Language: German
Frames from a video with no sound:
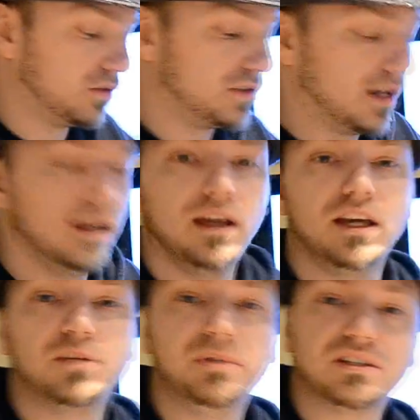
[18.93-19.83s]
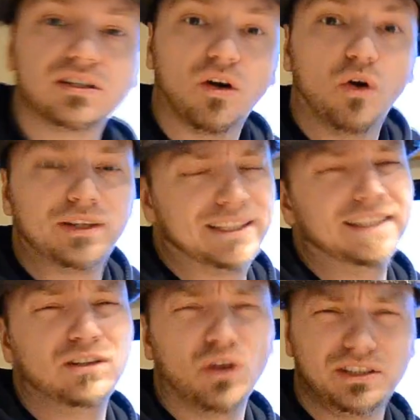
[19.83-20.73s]
runter. Ich biete euch
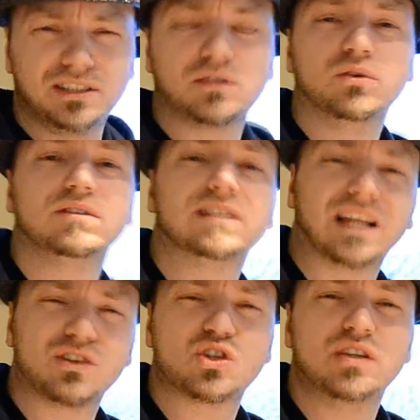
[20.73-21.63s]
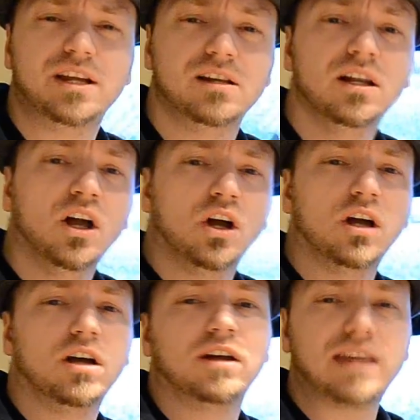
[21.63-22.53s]
in 90 Sekunden ganz schnell
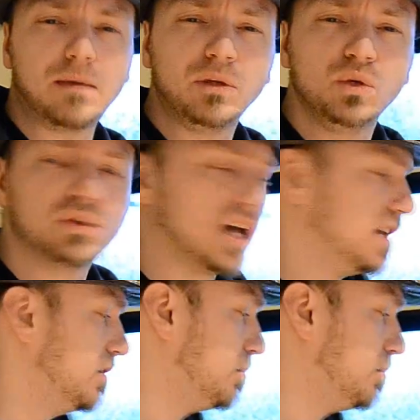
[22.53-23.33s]
äh, Gaming News an,